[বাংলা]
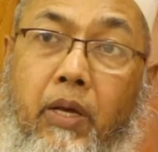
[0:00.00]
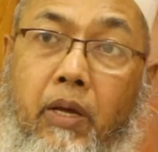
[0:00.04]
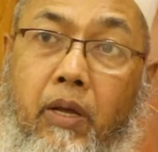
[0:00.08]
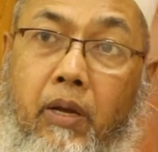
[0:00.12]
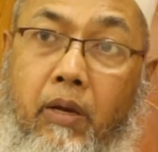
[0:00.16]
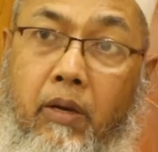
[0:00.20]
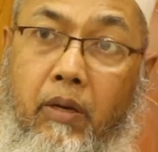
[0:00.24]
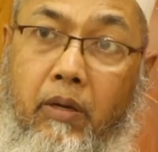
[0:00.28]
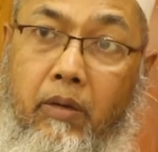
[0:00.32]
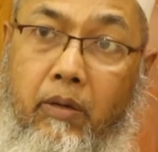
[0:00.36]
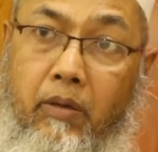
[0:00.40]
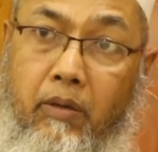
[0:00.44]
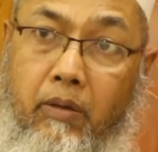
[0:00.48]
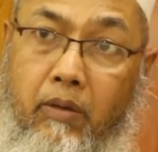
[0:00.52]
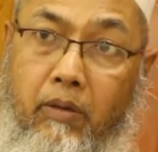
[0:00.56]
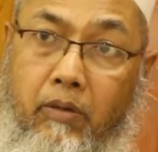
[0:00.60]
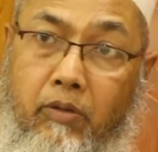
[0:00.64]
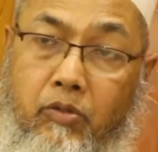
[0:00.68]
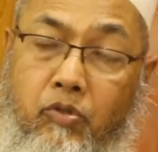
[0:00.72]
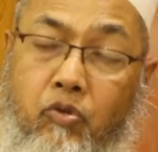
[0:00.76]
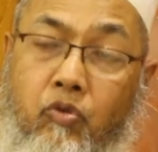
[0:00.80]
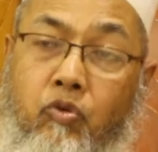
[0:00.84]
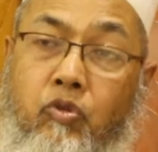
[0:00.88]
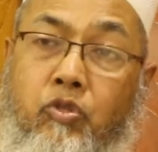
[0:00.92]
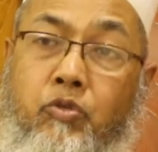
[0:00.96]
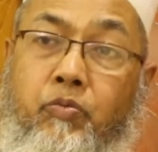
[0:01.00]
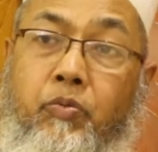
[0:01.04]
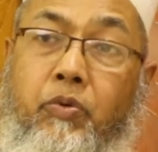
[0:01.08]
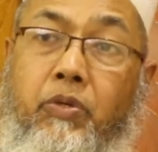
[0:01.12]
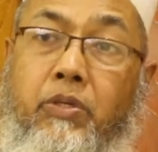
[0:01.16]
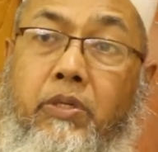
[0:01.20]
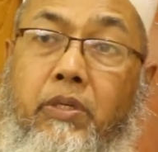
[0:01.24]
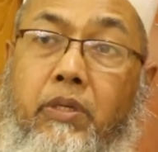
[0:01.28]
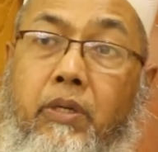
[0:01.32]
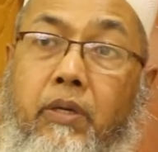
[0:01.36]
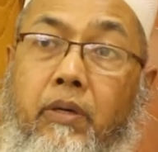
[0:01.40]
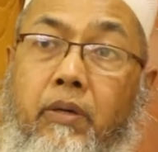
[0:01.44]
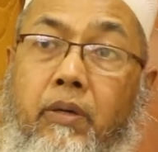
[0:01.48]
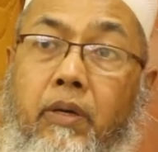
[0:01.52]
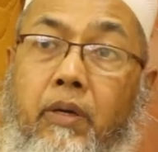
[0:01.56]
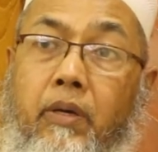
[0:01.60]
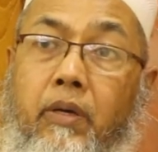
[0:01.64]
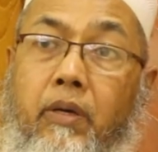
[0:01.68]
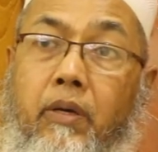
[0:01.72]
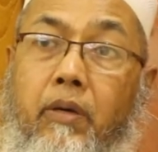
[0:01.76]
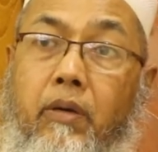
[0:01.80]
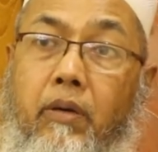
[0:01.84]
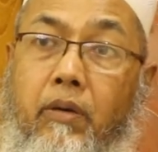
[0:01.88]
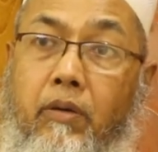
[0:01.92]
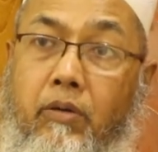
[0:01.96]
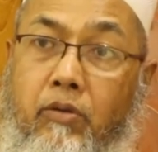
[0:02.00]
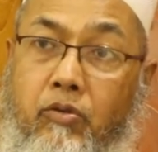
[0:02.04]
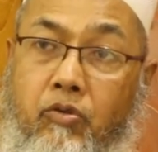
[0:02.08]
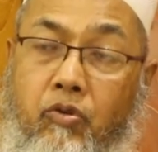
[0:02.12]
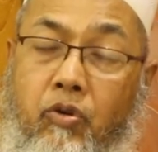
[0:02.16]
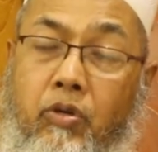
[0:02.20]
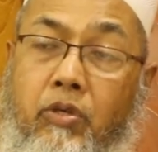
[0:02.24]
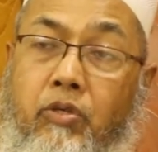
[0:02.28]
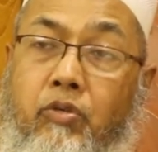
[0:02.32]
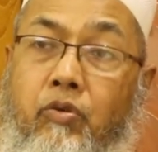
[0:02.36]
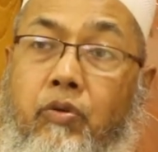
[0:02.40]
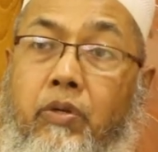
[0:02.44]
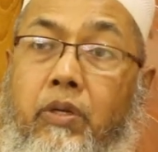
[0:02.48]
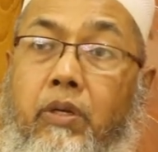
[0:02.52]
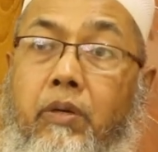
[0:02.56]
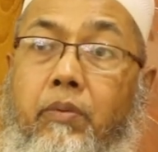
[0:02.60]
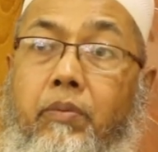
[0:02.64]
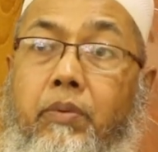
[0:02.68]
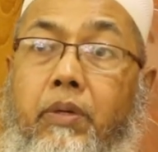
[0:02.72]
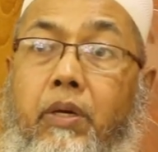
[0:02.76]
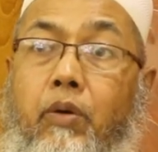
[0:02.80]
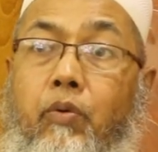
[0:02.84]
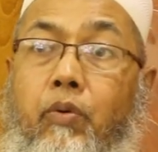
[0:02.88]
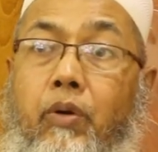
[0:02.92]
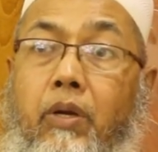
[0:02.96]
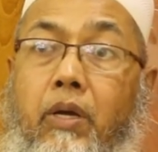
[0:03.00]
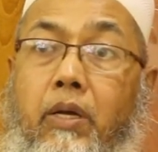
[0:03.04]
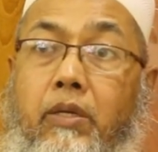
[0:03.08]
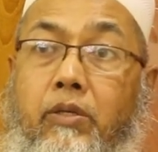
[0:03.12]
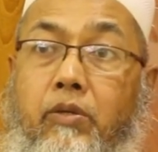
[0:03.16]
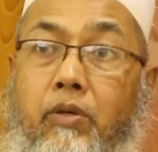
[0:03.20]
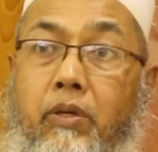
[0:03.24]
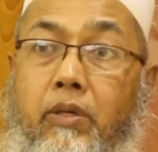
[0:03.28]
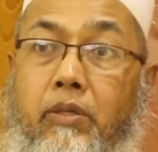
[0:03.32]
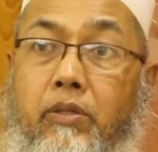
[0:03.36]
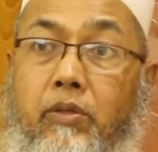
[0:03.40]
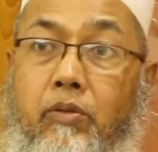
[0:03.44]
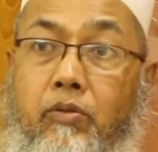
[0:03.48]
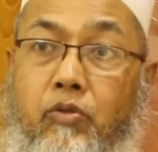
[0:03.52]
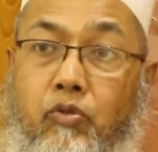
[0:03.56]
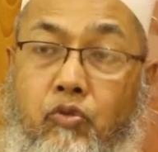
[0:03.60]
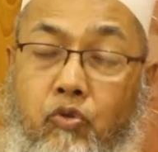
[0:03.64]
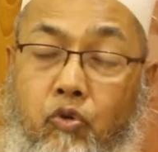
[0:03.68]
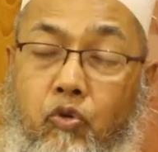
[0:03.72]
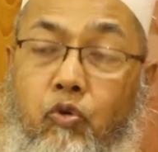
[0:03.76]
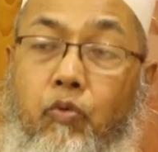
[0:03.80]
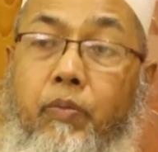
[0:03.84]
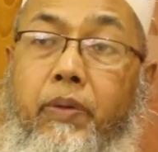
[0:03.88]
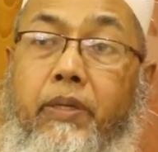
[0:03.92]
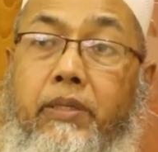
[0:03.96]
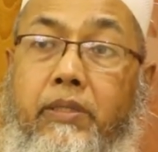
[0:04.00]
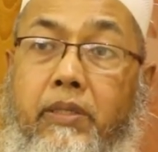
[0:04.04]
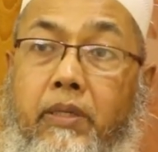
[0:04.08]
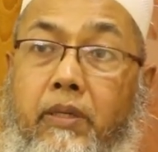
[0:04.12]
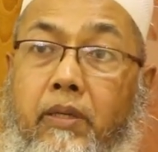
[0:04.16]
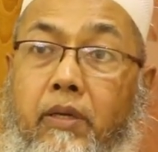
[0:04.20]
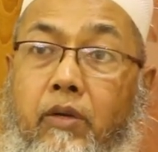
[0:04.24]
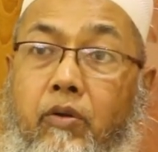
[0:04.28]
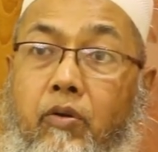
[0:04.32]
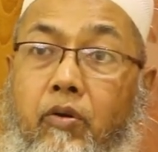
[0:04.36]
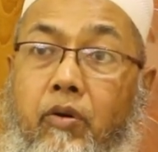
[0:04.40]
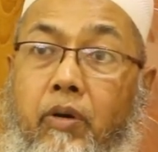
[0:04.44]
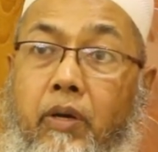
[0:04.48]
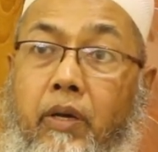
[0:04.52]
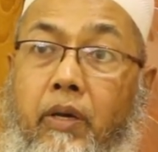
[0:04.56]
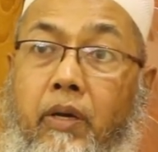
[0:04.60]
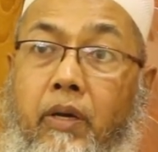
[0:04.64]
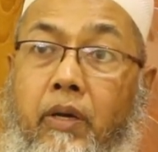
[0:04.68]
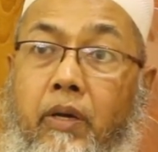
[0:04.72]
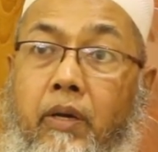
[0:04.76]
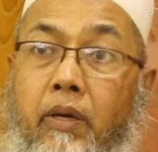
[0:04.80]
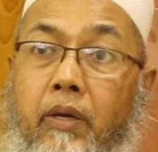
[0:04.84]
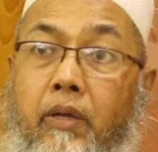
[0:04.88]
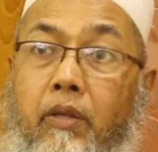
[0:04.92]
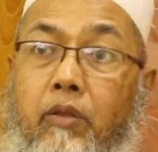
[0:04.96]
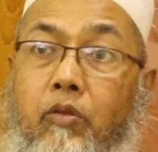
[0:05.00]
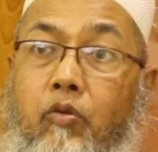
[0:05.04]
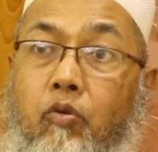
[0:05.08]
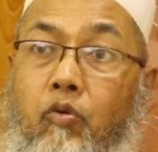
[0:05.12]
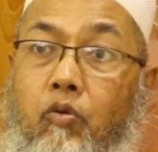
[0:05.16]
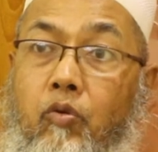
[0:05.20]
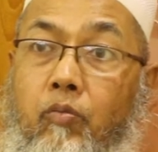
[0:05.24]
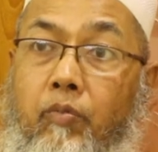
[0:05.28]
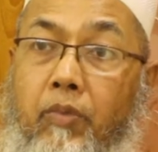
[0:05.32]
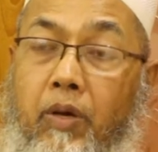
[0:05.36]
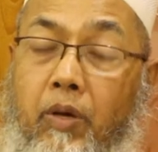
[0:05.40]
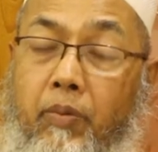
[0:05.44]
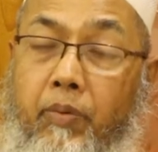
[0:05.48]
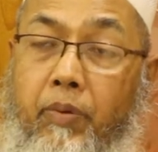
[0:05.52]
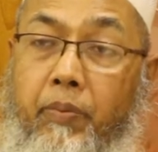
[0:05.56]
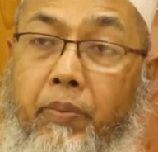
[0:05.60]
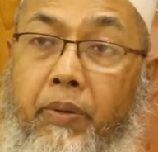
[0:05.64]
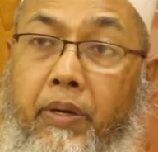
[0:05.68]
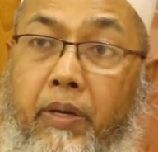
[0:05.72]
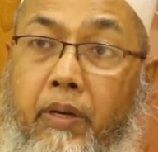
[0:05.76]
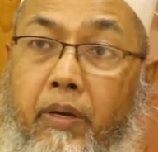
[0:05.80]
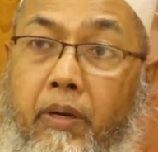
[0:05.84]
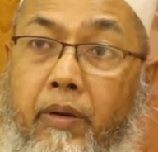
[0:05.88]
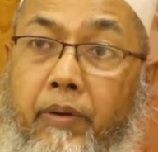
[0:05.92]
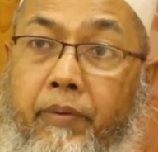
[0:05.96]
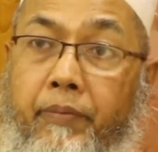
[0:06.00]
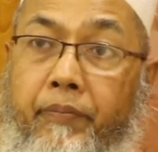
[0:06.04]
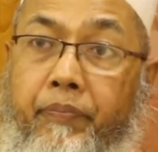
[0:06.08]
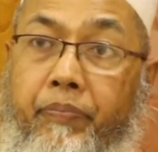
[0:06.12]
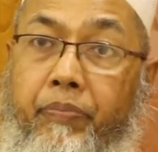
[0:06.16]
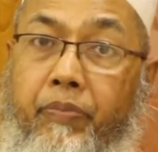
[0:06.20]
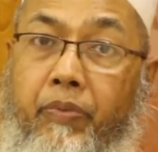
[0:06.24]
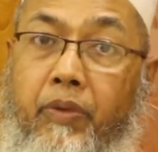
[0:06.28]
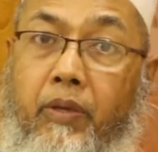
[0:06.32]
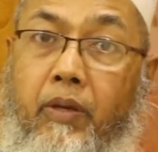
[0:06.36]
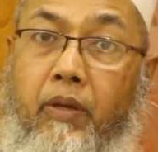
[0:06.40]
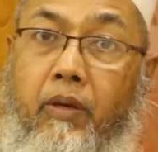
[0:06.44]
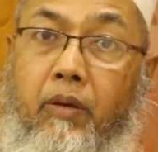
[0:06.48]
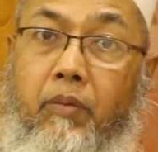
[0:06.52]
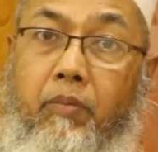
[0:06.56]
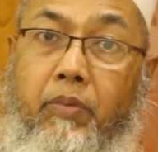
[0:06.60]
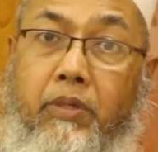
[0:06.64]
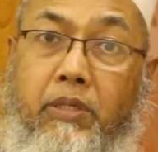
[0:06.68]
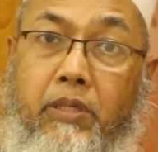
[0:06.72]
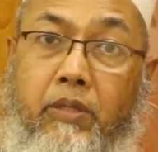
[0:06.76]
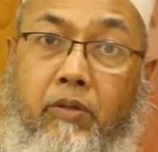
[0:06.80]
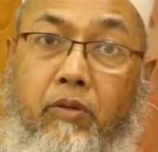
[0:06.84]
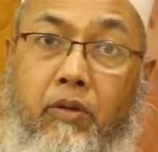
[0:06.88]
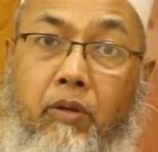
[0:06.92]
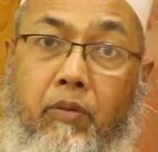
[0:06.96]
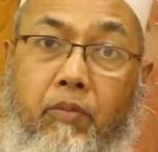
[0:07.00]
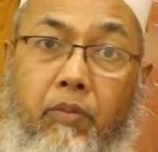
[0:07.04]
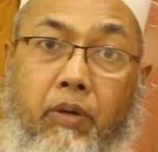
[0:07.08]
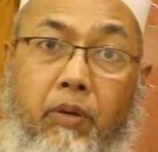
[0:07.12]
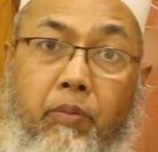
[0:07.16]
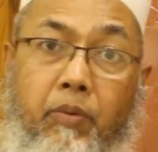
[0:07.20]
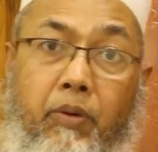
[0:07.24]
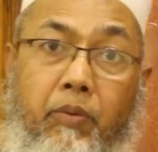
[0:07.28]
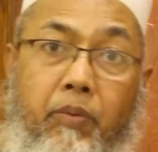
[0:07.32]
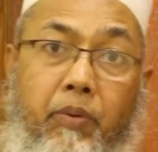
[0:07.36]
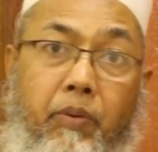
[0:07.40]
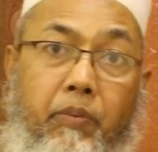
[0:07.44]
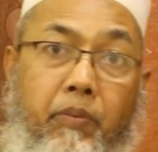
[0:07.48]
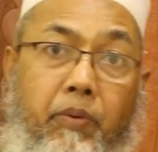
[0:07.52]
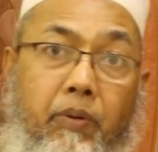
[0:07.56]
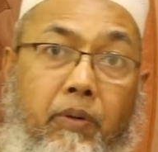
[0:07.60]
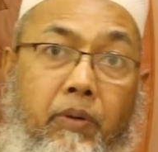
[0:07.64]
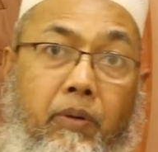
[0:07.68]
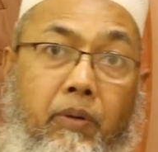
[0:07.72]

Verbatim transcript: তার সংস্পর্শে সরাসরি কেউ না যাওয়া যদি ছোটো বাচ্চাদের হয় তো মা বাবার বিশেষ করে মা বাবার